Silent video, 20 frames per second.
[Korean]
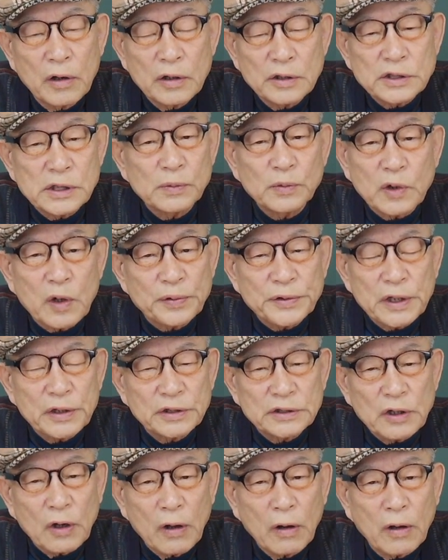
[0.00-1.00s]
실물 없어요,
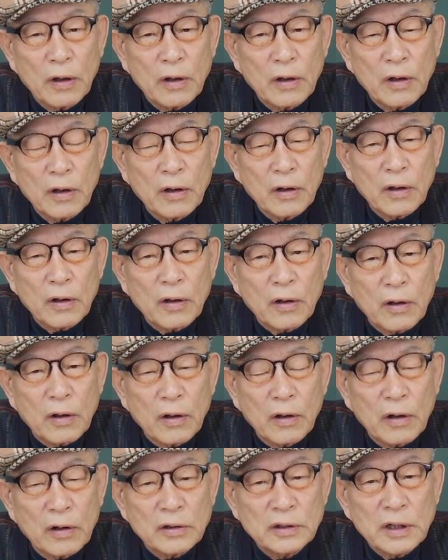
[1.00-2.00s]
그죠? 어.
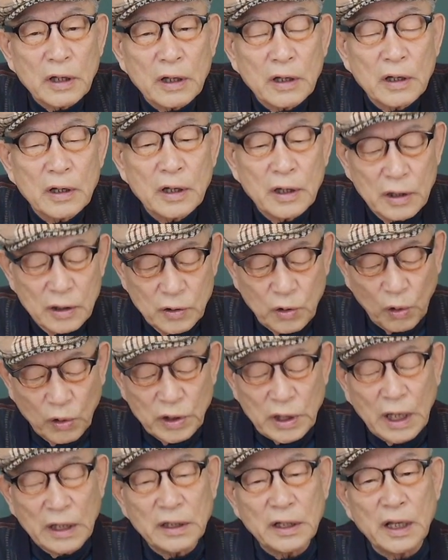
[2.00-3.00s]
근데
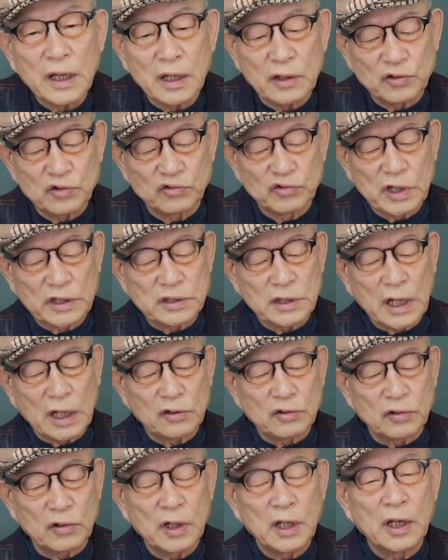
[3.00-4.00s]
용이라는 게 중국에서는
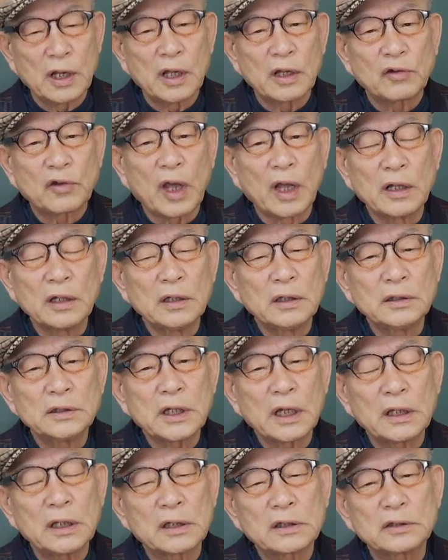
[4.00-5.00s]
아주
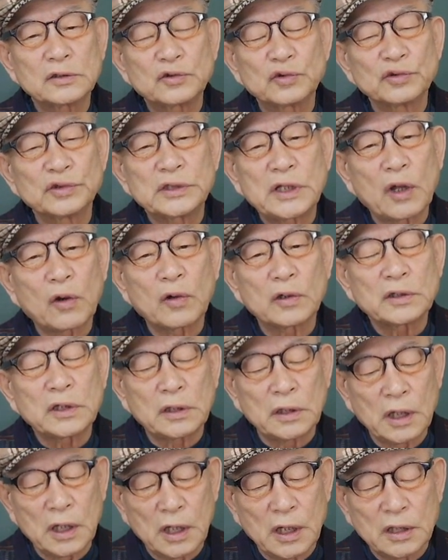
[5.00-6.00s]
굉장히 그 중시되고
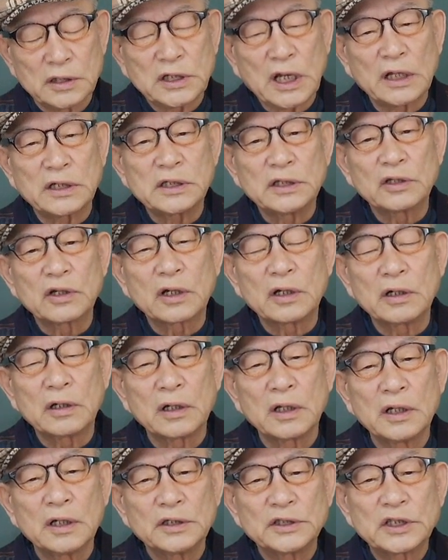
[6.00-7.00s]
자신들은
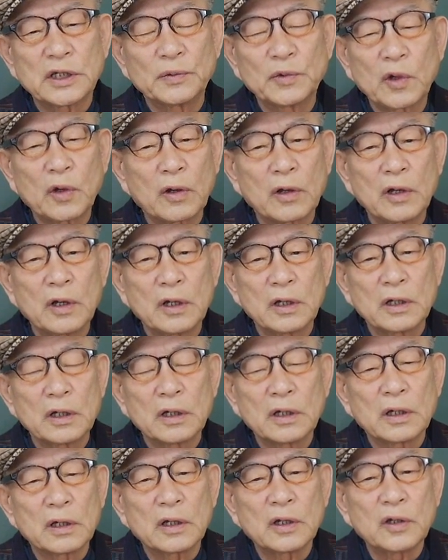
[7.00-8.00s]
지금도
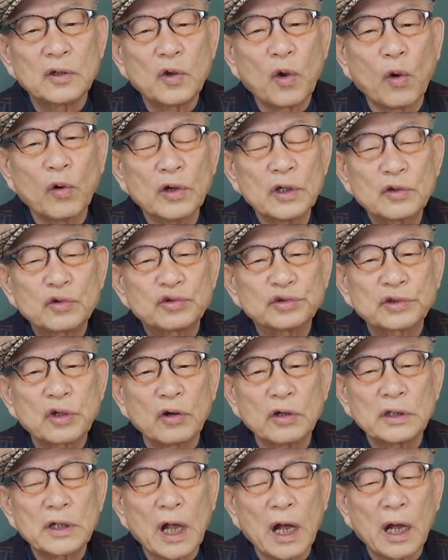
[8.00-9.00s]
용의
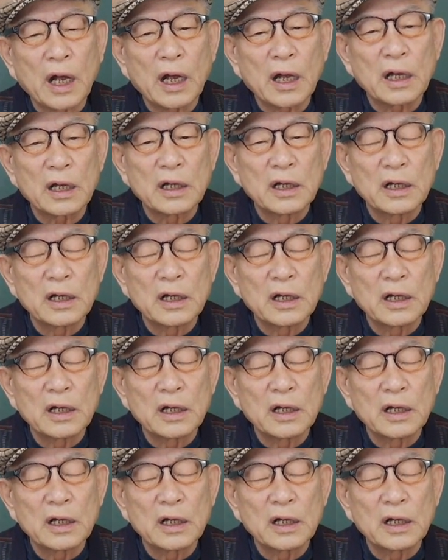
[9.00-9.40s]
후손이다.